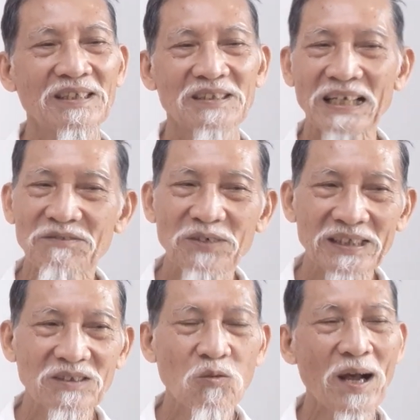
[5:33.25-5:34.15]
lại
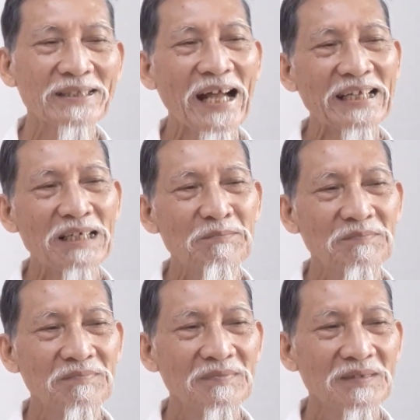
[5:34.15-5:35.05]
vượt qua thái âm
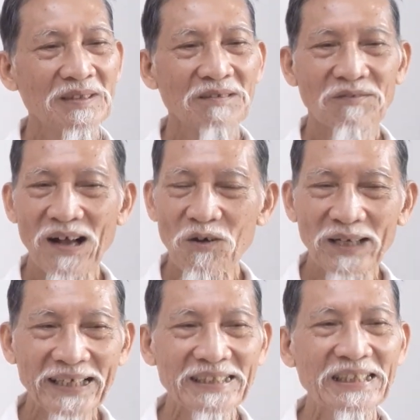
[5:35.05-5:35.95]
vào
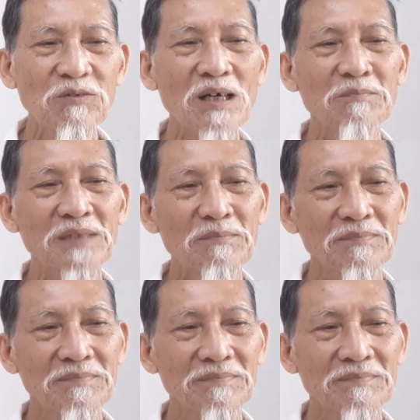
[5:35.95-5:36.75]
ngay thiếu âm tâm